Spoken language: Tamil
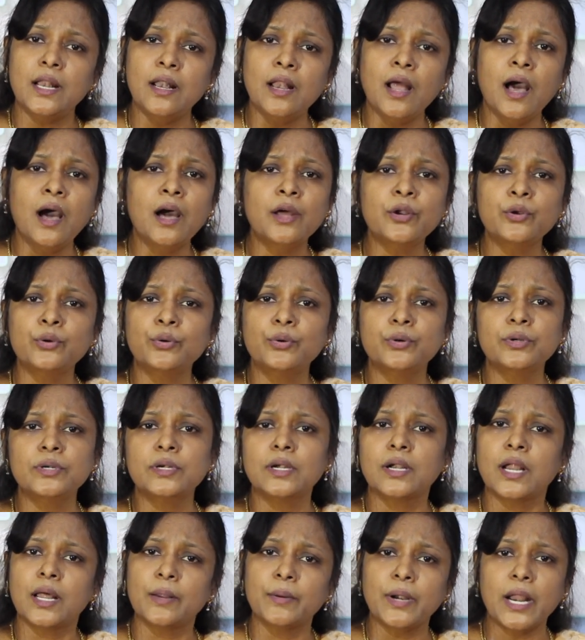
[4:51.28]

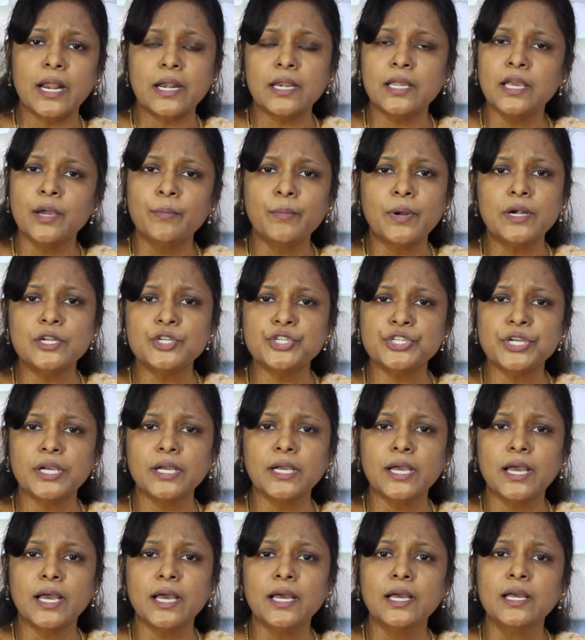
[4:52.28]
எல்லாரும் நிறைய
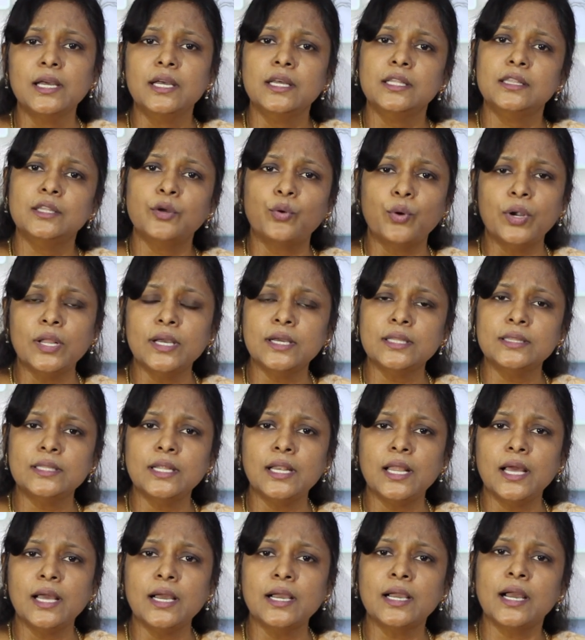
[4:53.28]
மனுஷங்க இந்த
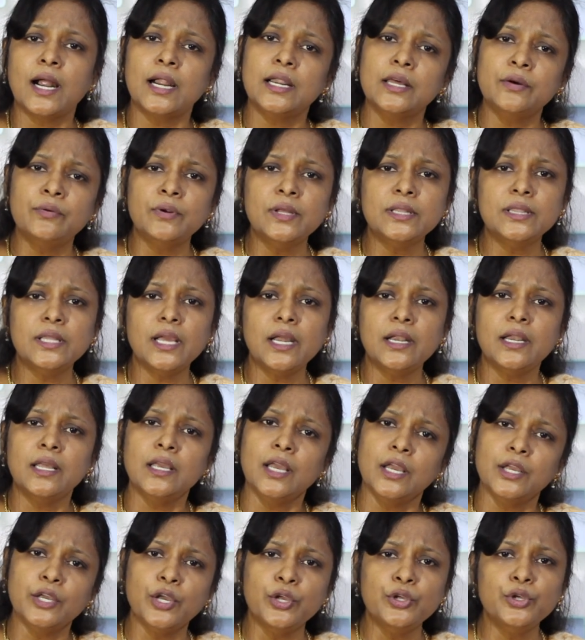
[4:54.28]
உலகத்தில் கடவுளை
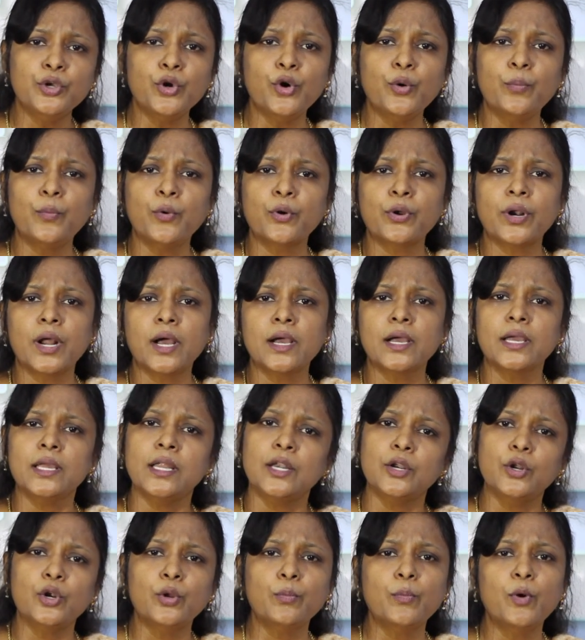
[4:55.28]
தேடி எங்கெங்கேயோ போகிறாங்க
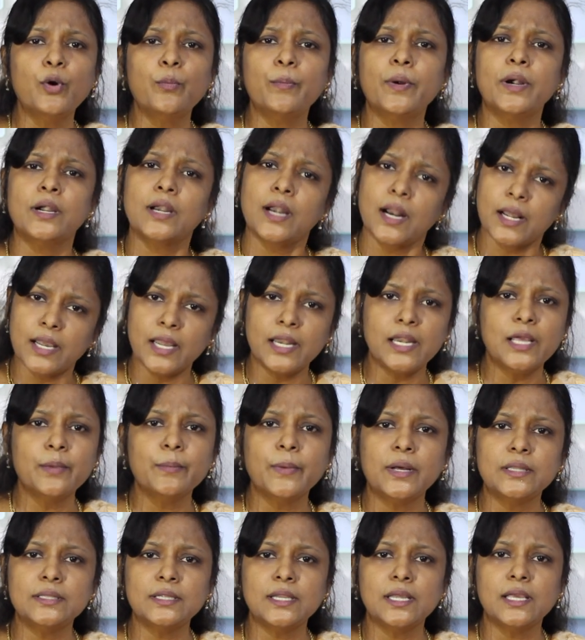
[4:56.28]
என்னென்னமோ பண்ணுறாங்க
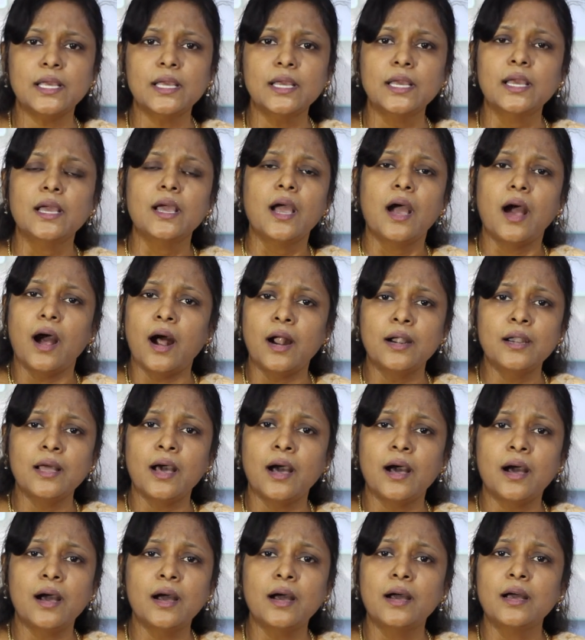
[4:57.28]
என்னை மாதிரி
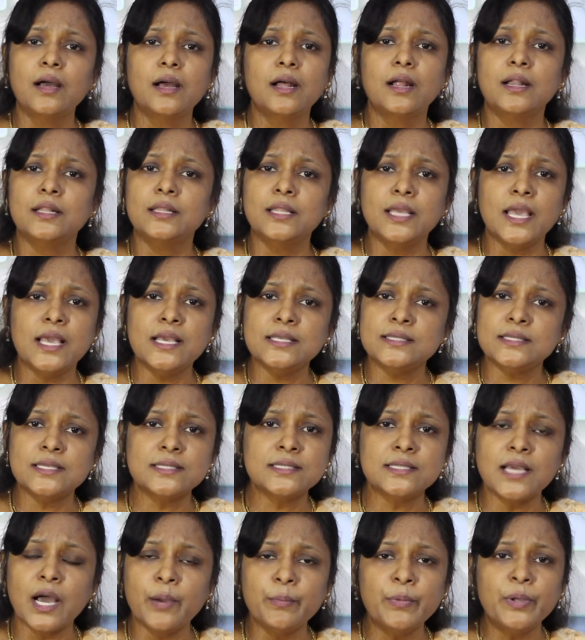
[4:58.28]
ஆனால் அந்த
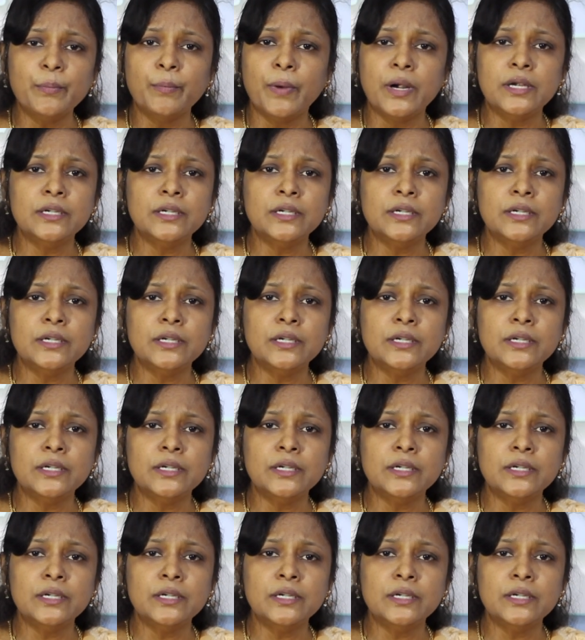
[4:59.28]
ஏசுசாமி